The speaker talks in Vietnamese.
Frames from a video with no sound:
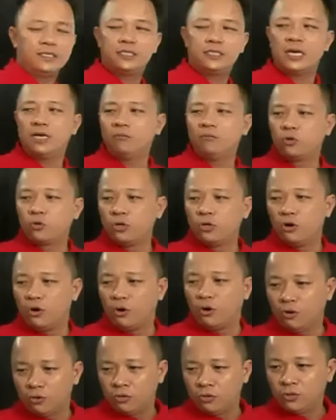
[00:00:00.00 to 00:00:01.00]
trên một
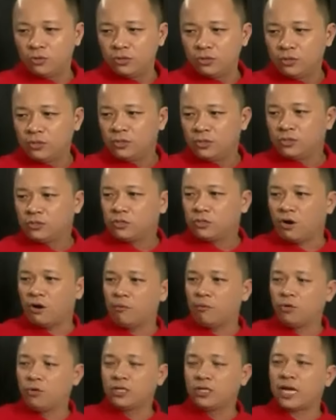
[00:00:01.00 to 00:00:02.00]
lô cho
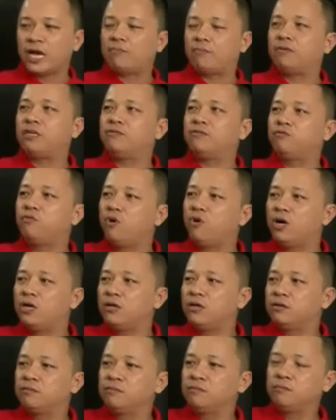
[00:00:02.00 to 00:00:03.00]
1 ngàn mét
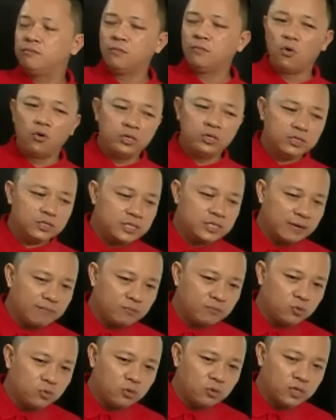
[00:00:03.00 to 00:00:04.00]
vuông
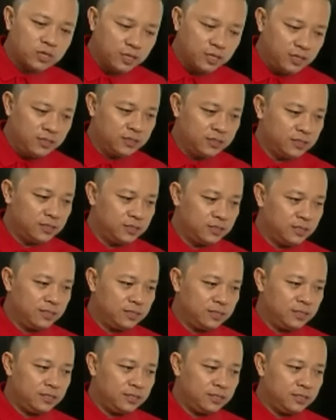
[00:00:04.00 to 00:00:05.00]
400 thổ cư
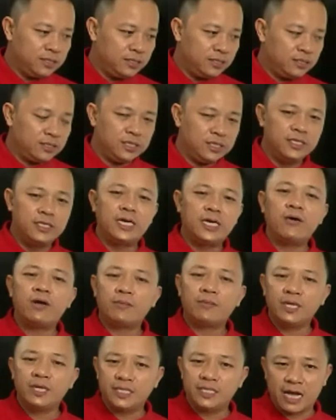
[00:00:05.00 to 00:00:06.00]
thì theo
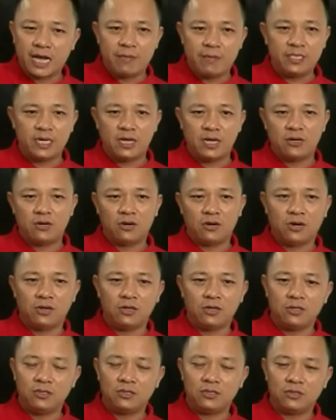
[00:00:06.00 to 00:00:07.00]
em định giá bây giờ
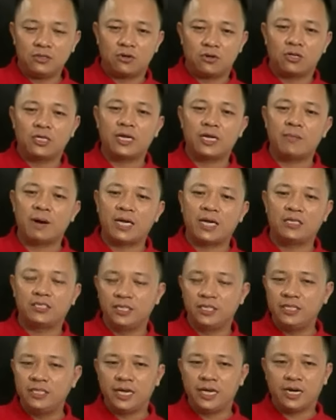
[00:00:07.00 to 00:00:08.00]
nó nó có thể bán được
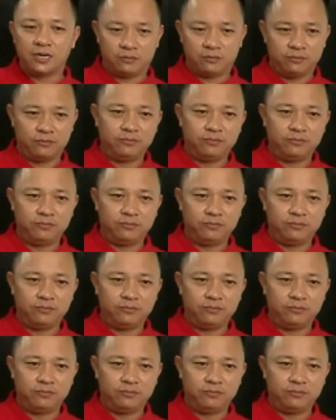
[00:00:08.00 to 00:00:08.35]
9 tỷ không?